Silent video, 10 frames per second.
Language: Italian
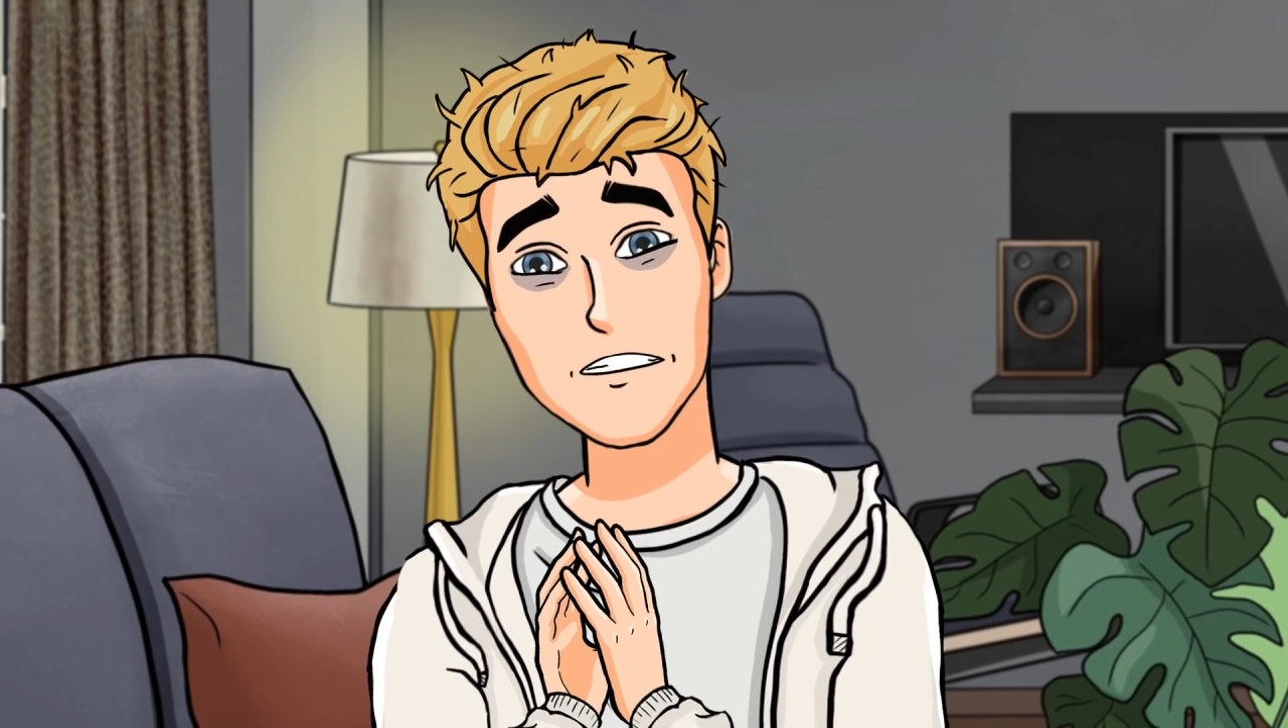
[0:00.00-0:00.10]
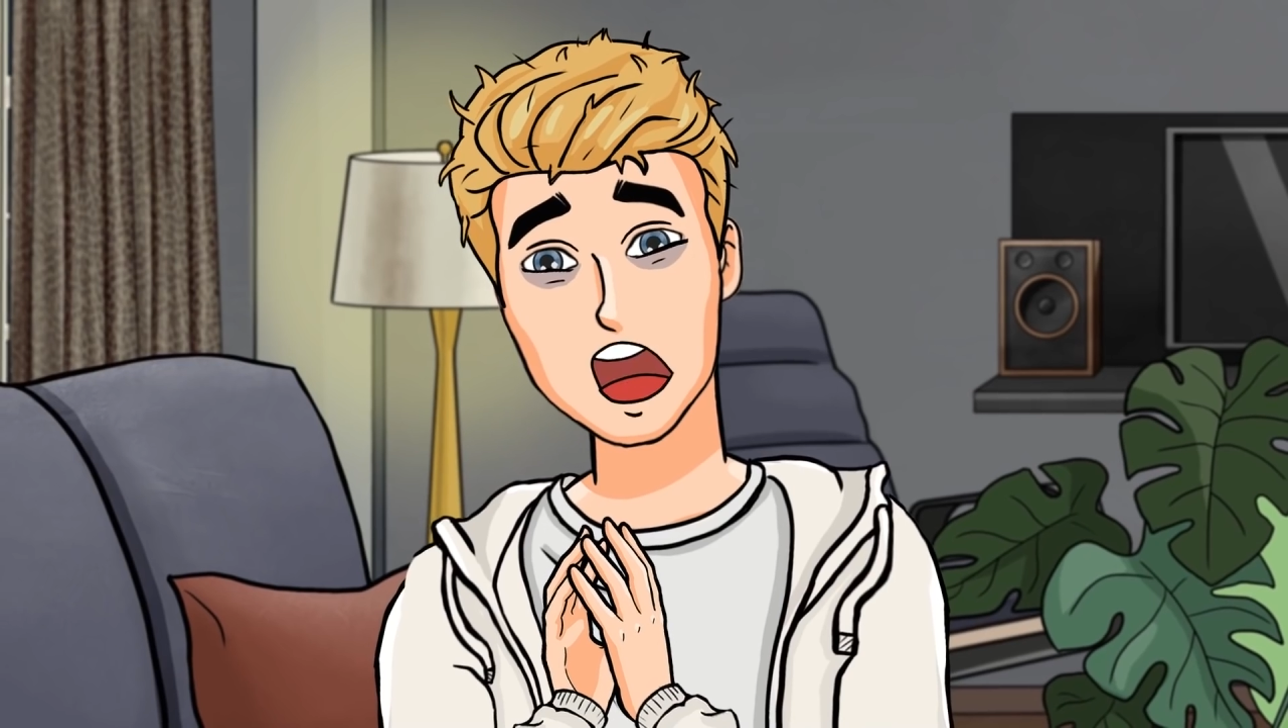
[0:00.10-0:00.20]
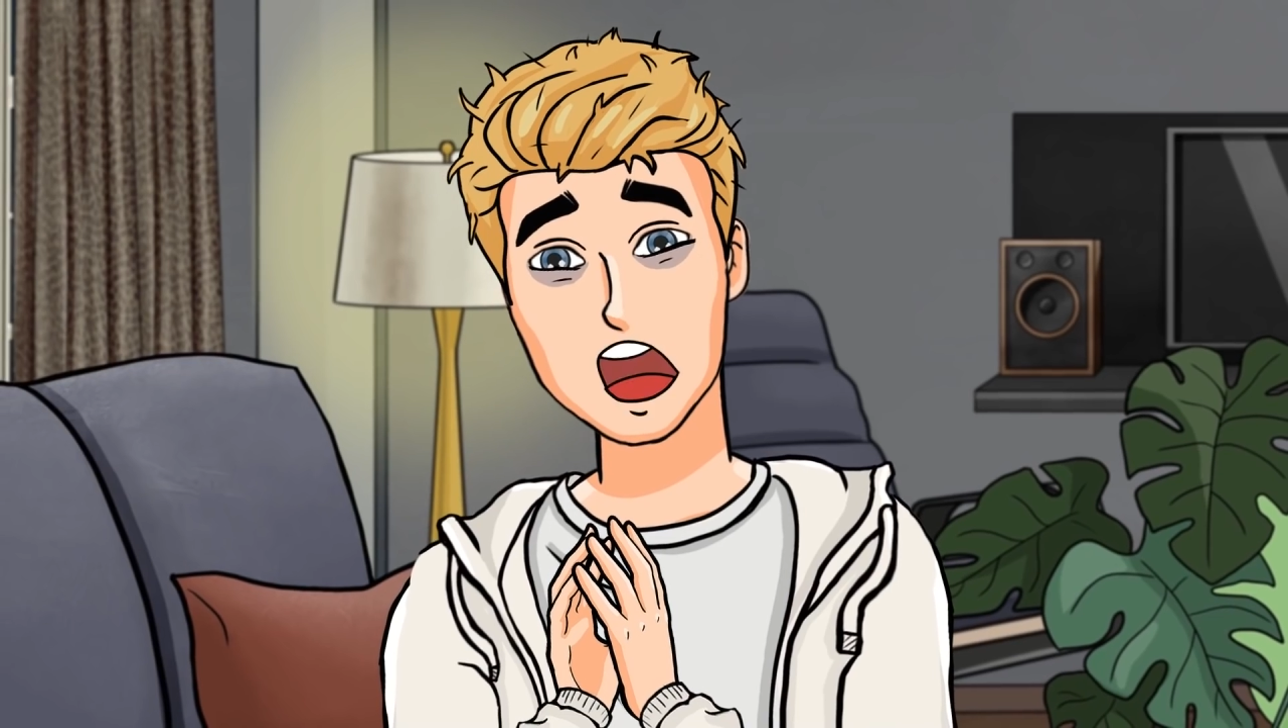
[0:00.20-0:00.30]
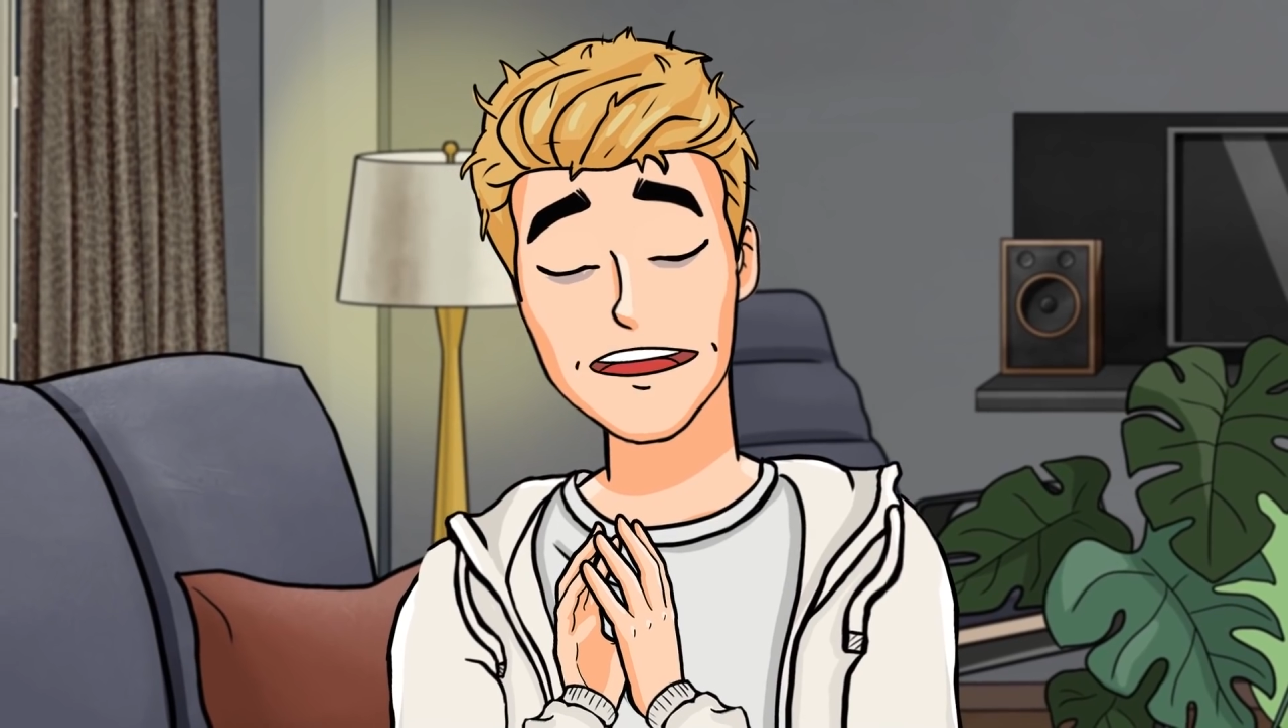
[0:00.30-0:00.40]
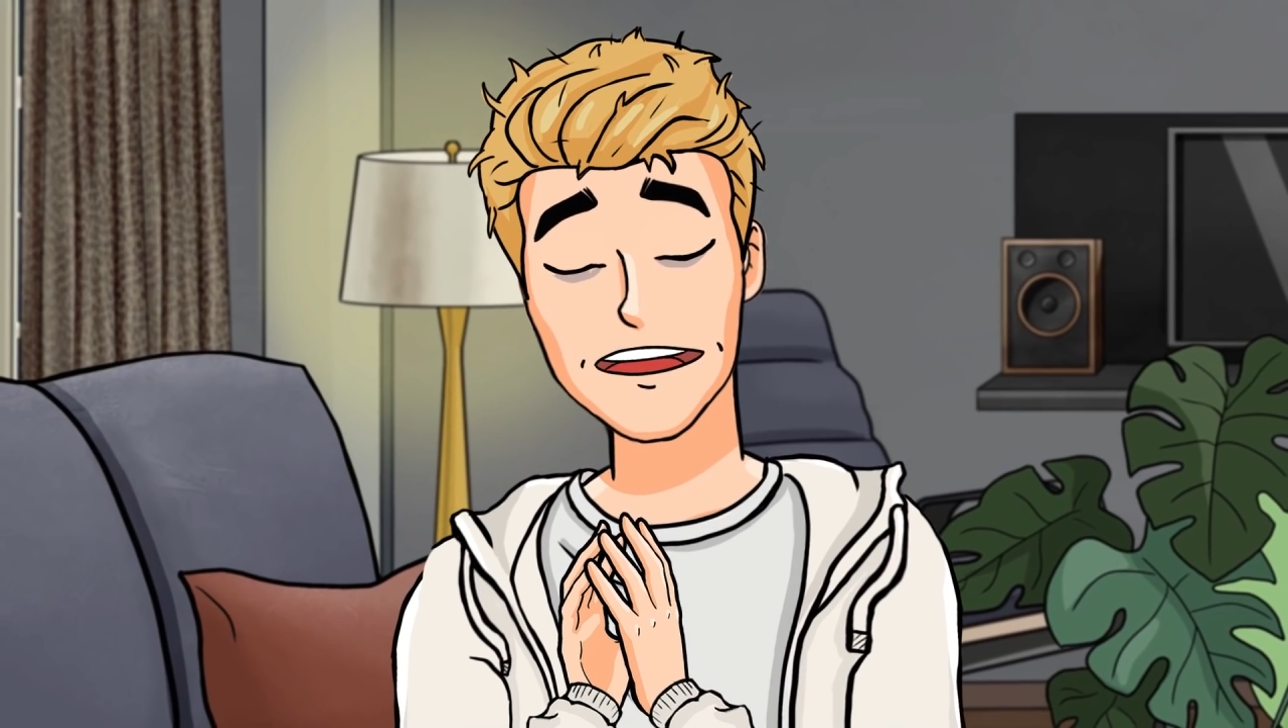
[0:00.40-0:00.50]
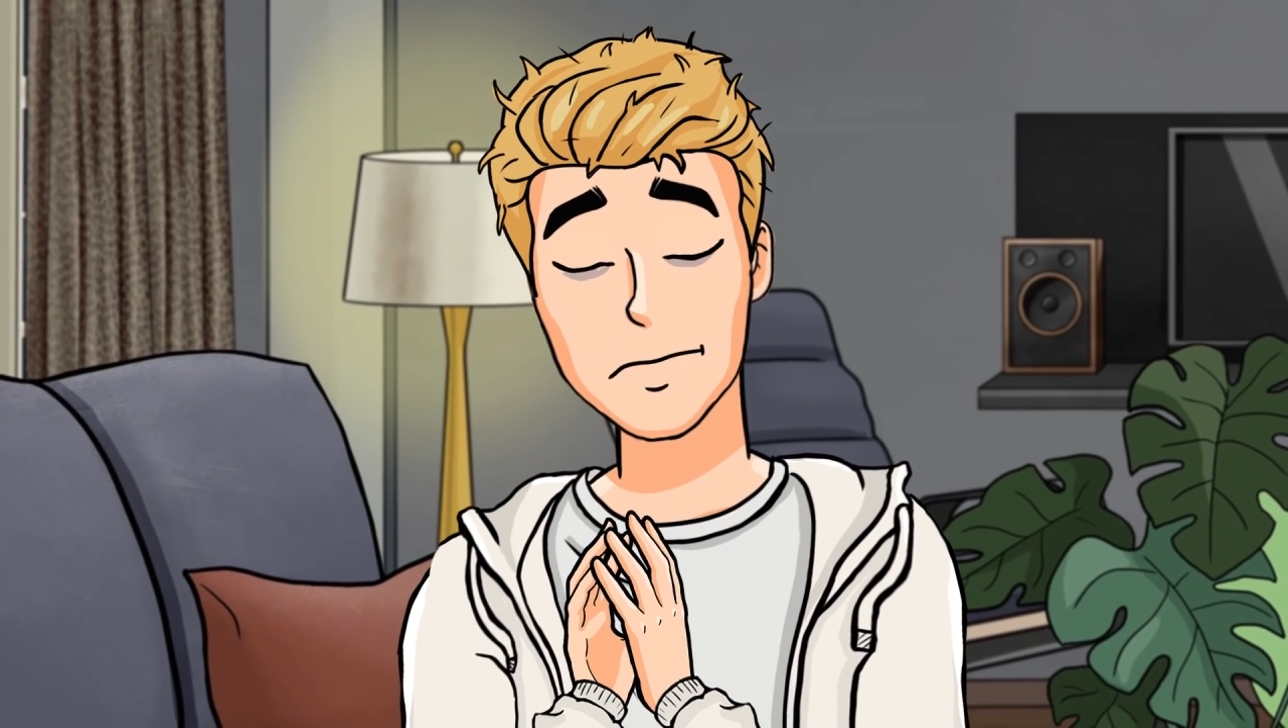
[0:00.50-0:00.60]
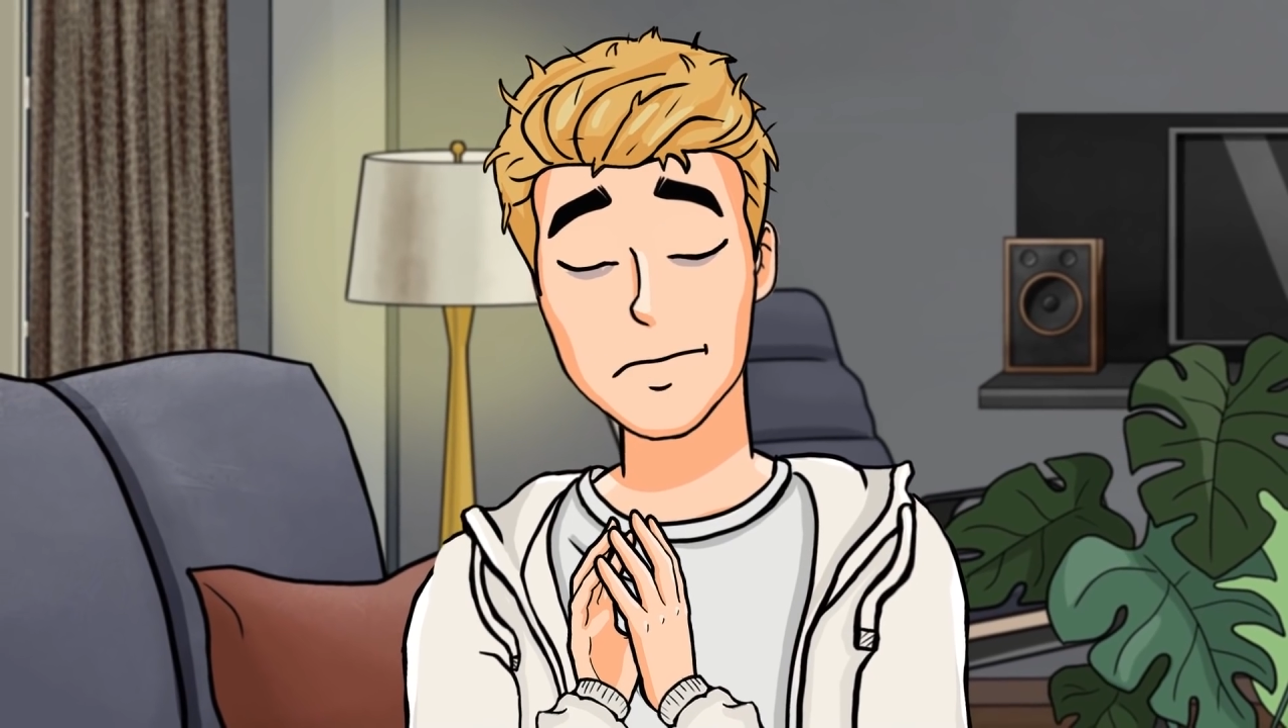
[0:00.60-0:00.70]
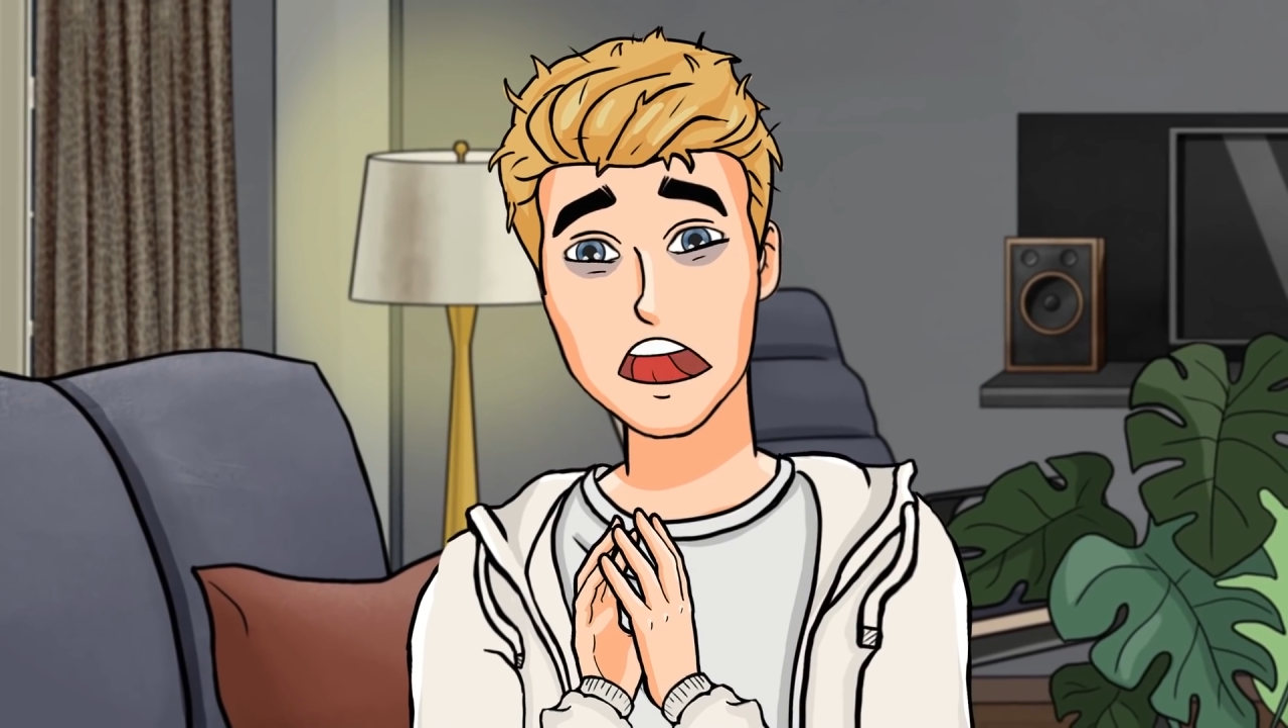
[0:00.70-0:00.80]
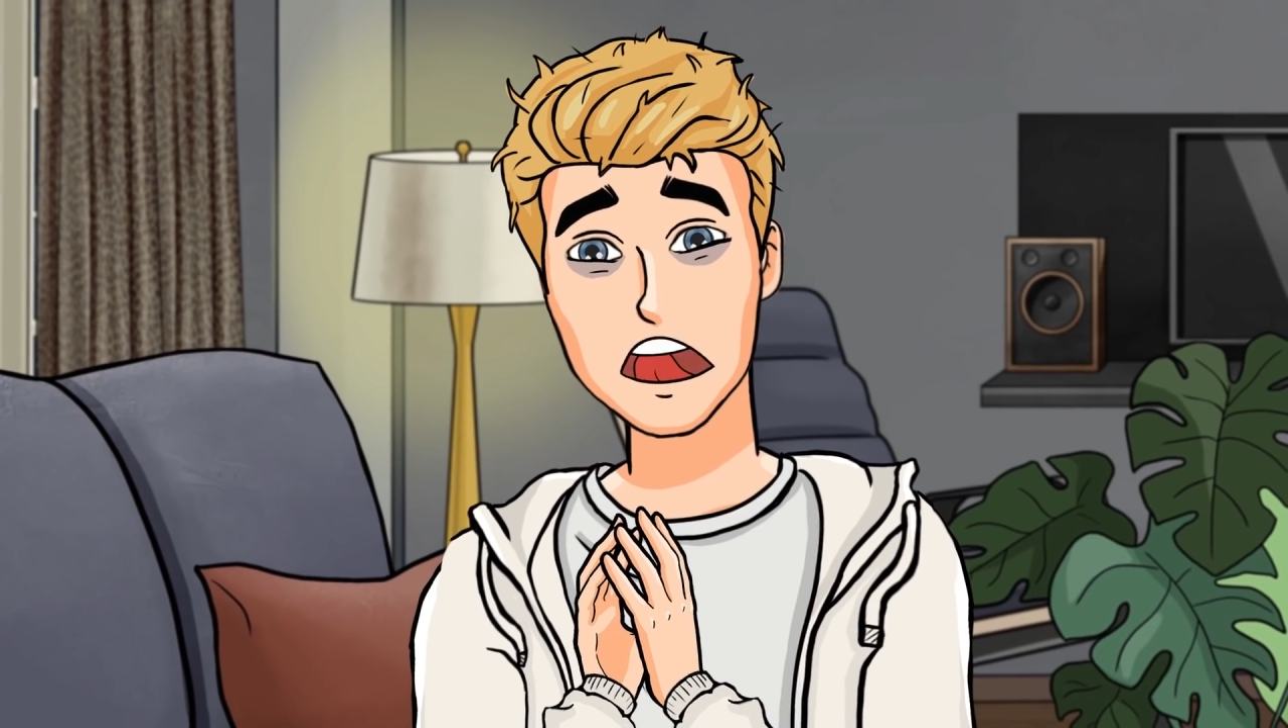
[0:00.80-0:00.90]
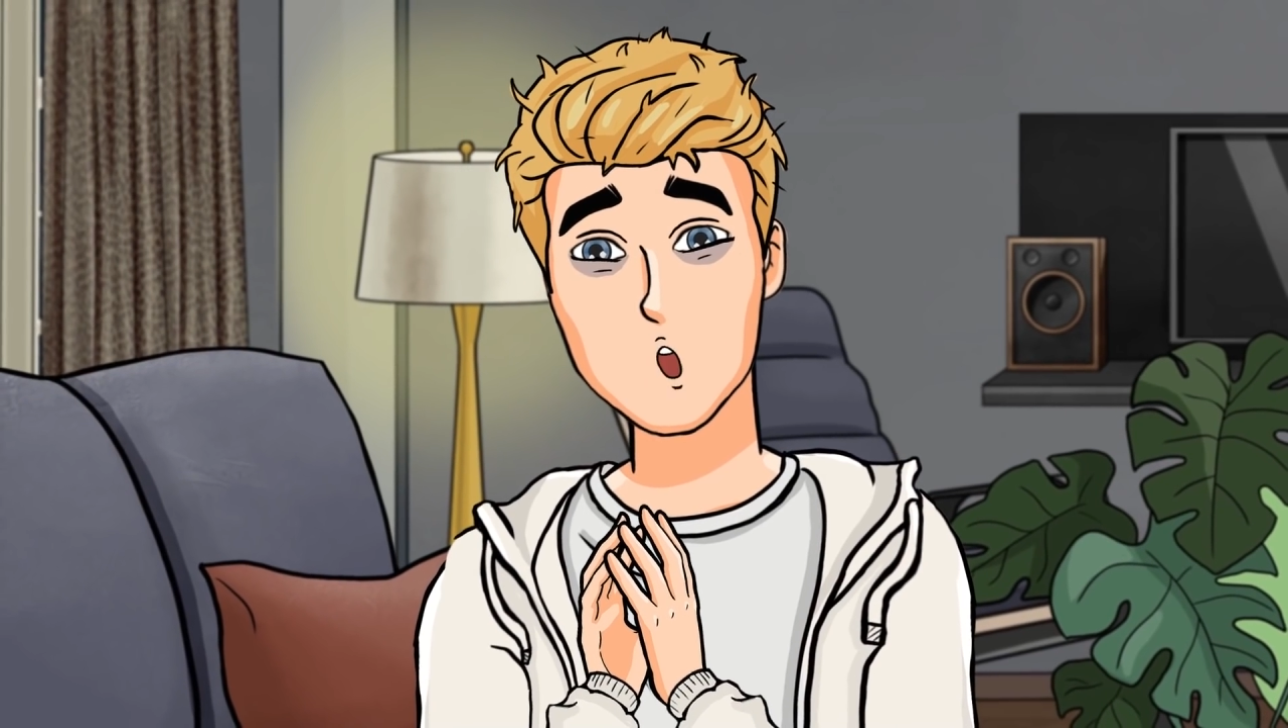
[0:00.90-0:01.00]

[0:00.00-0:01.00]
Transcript: Sbrighiamoci